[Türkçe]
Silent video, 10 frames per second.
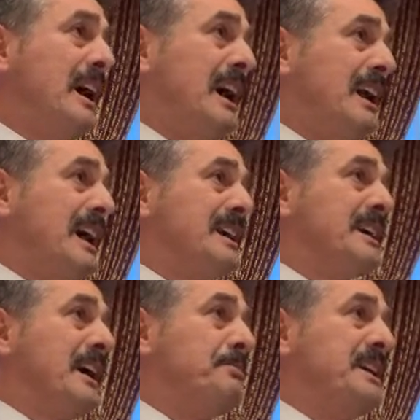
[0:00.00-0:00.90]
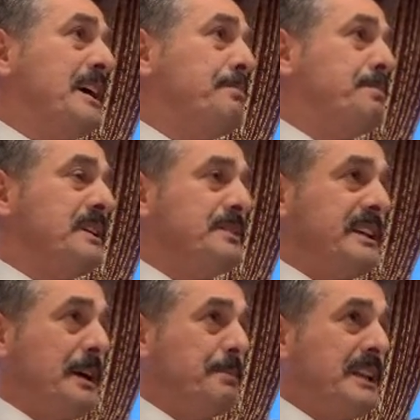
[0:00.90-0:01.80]
hala daha bir yap,
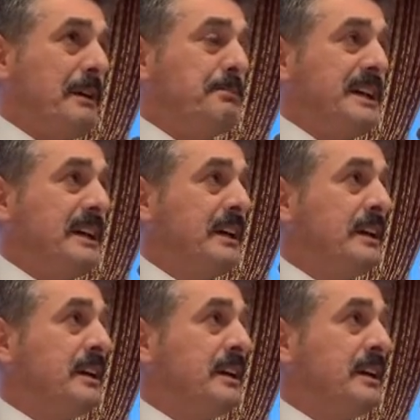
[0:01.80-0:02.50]
yapılan bir